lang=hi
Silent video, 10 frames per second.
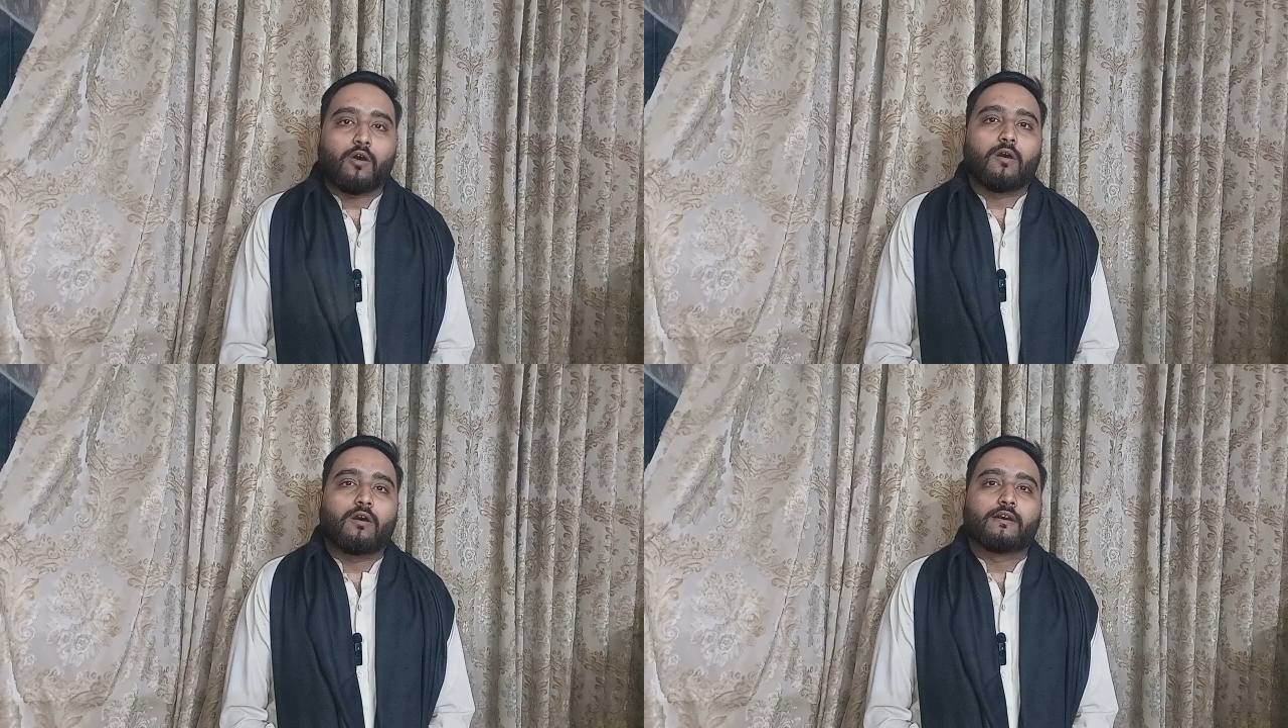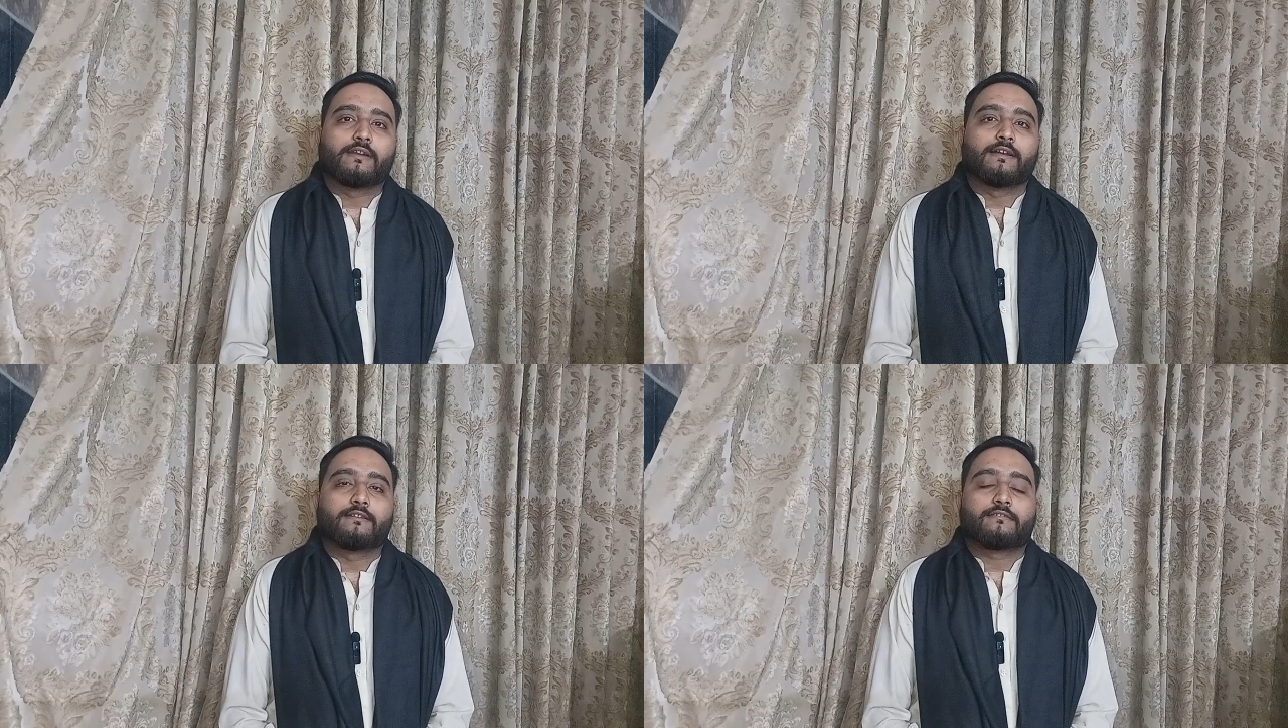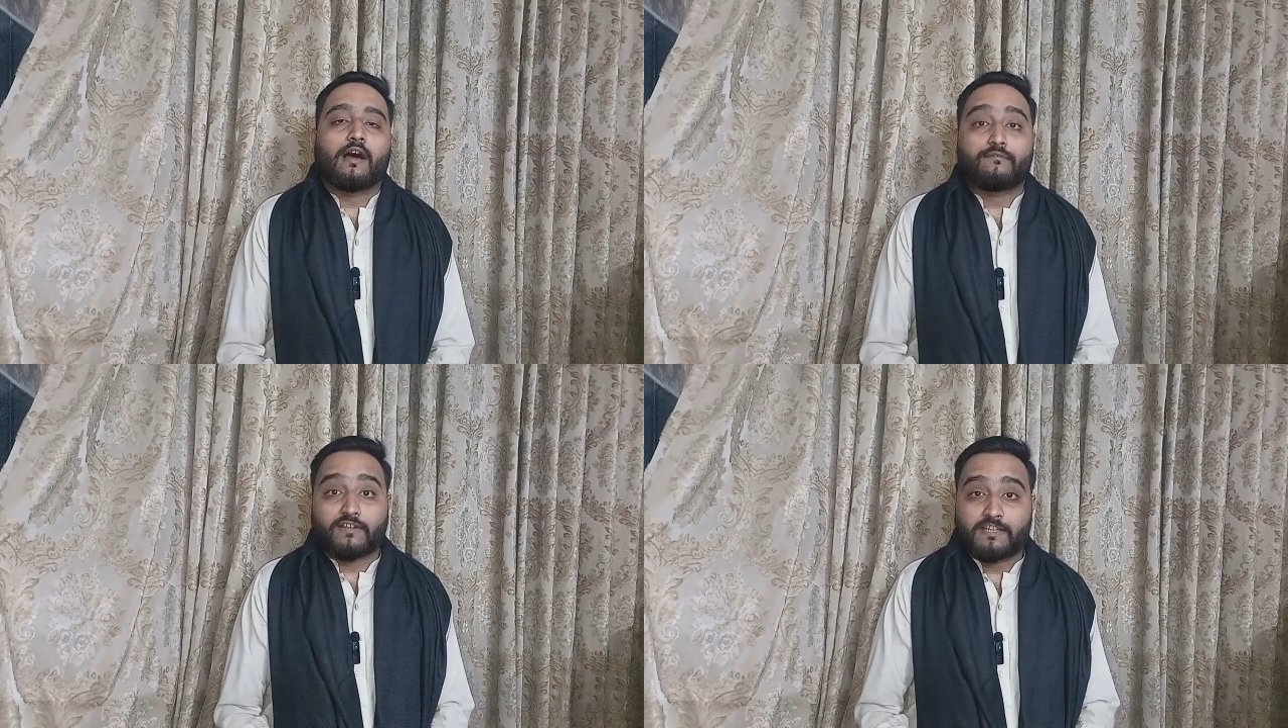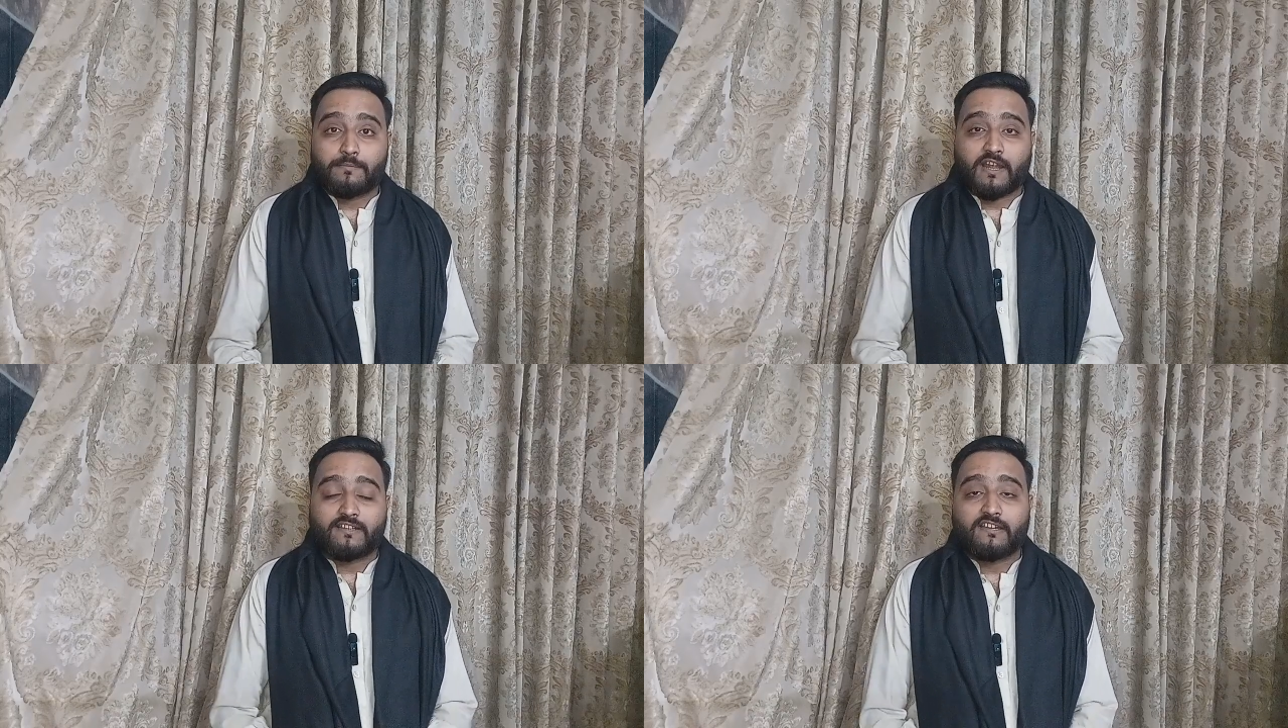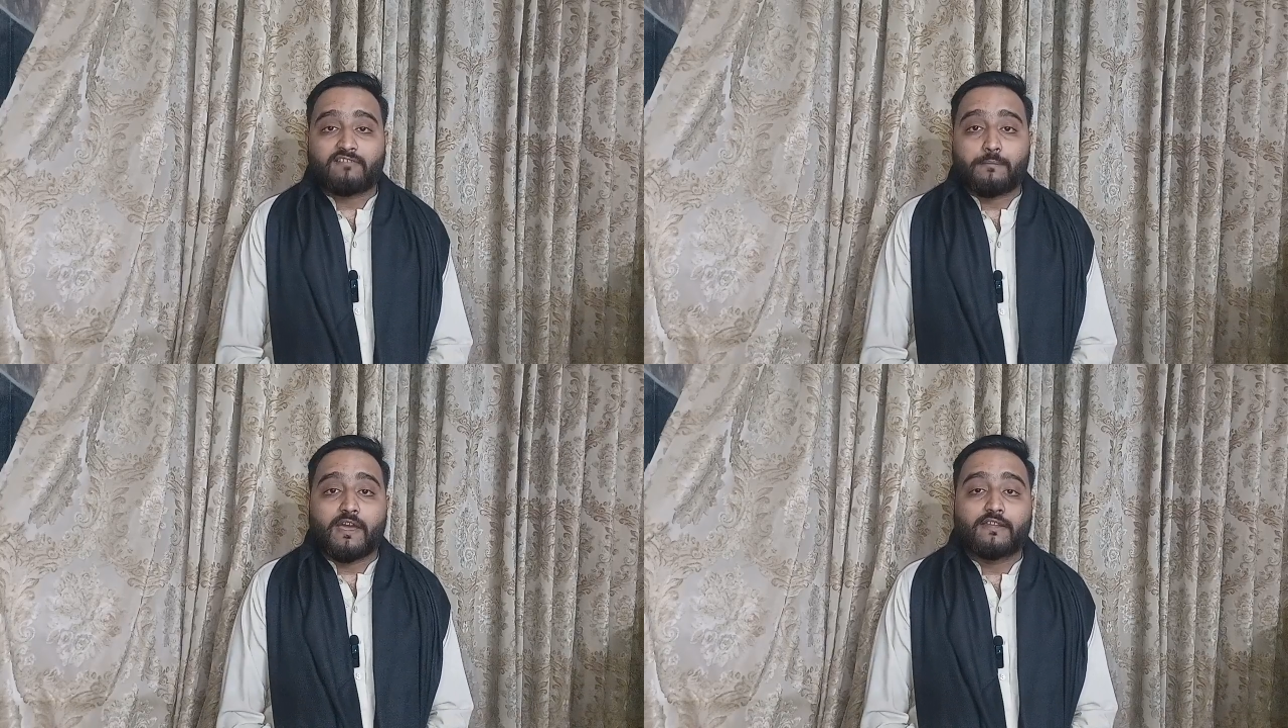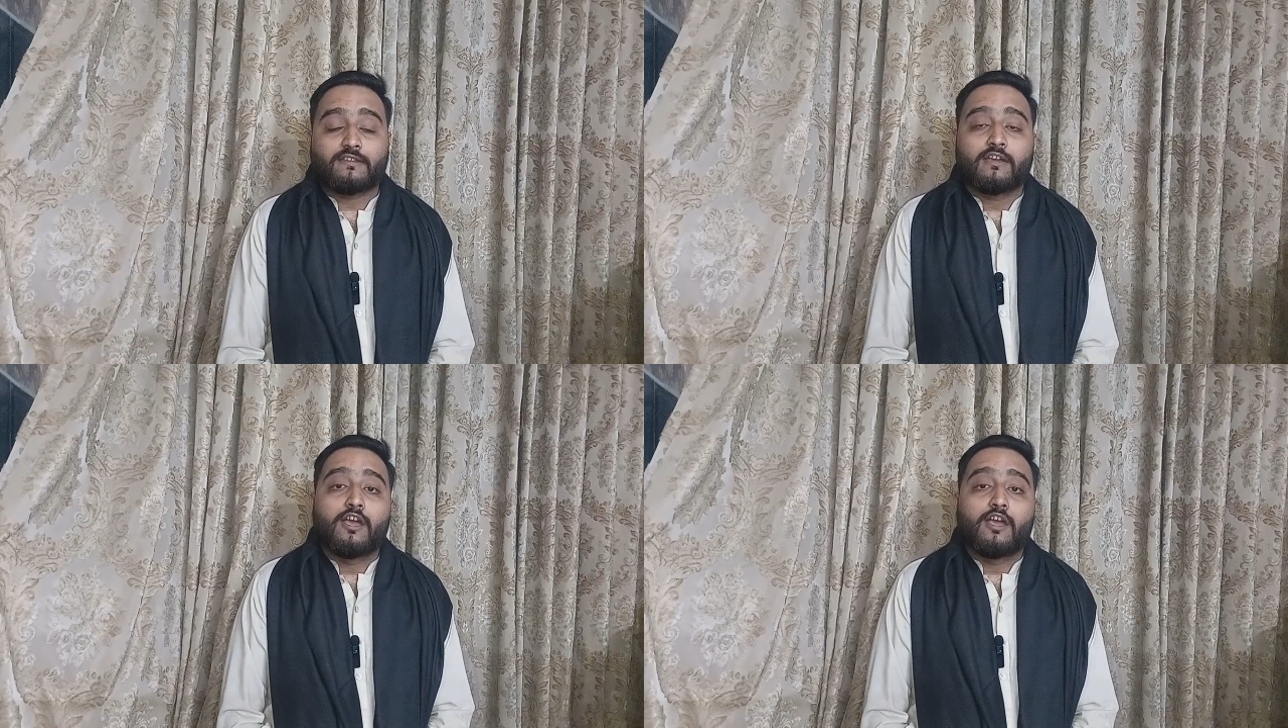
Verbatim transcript: और सहाफ़ती बरदरी समेत